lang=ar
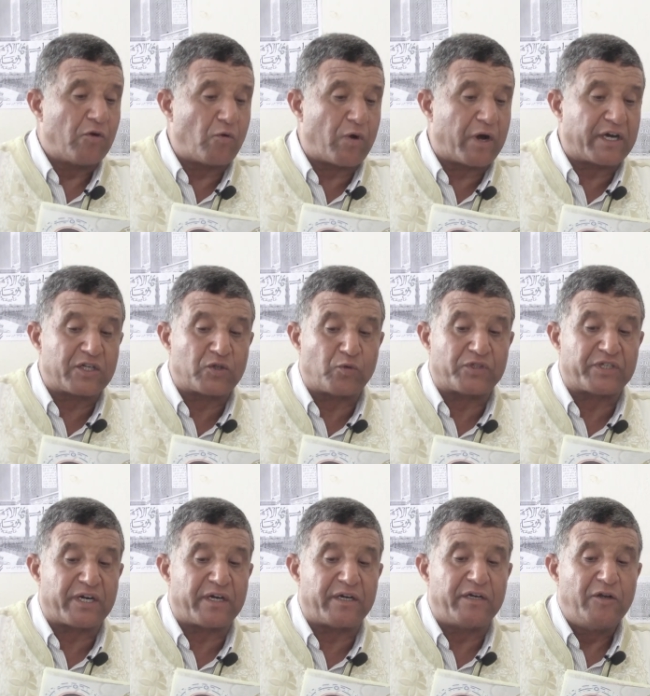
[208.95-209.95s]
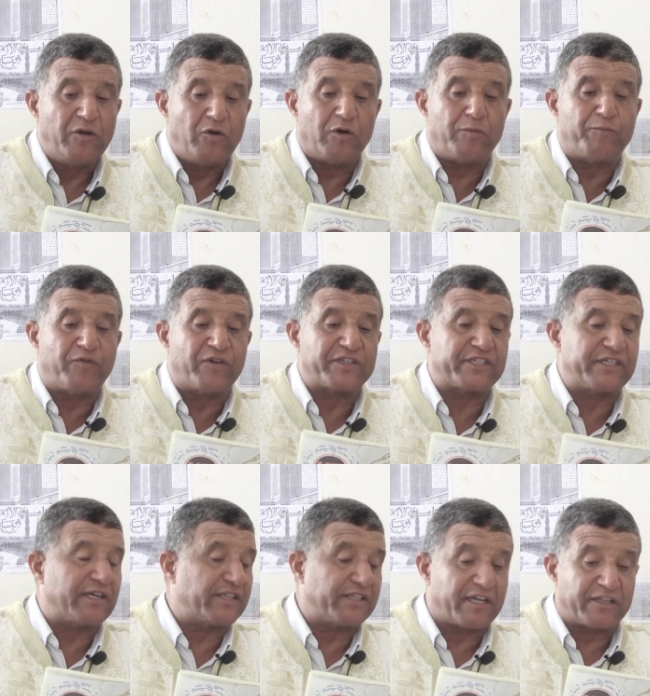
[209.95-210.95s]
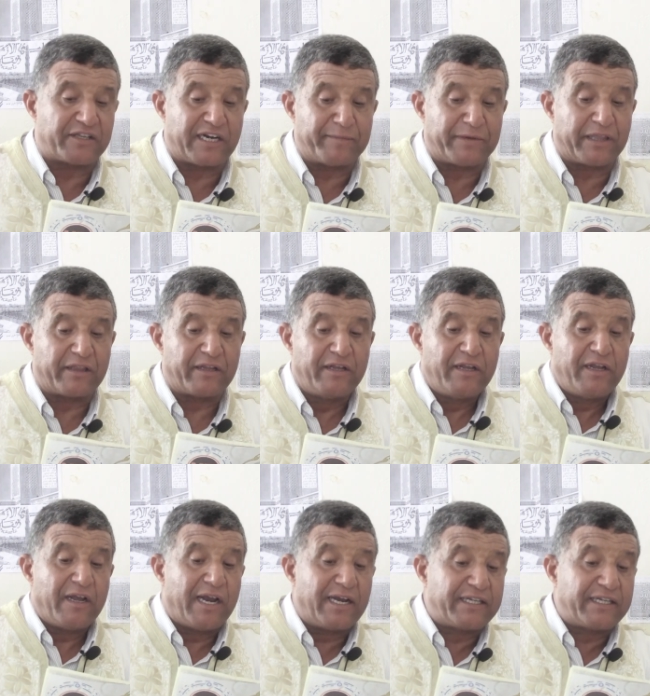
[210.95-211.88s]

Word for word: هو غرس وزرع حب فلسطين لدى التلاميذ ايه؟